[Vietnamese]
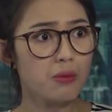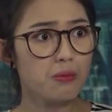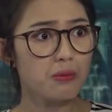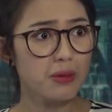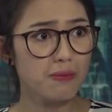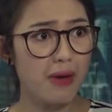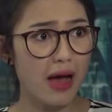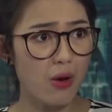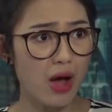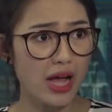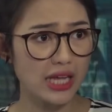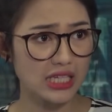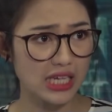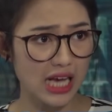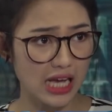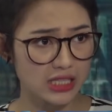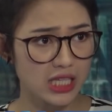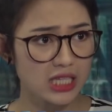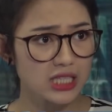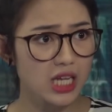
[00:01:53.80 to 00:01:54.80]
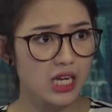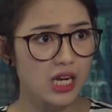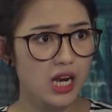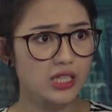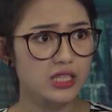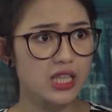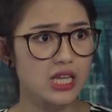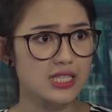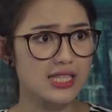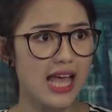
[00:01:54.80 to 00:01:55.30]
bị bạo hành cả tinh thần
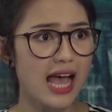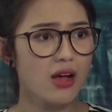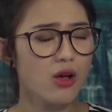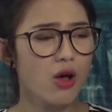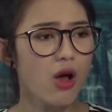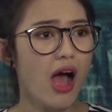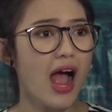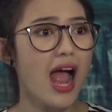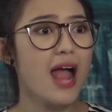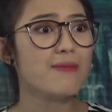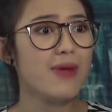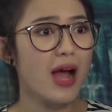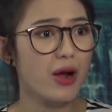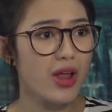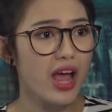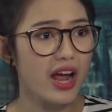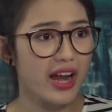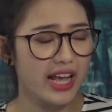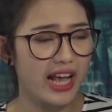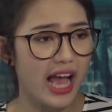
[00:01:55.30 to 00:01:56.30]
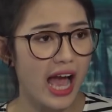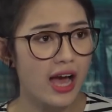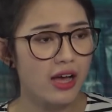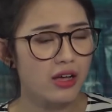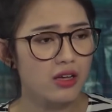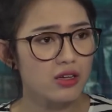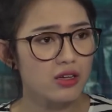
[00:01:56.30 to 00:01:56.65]
lẫn thể xác em nào đây hả đại ca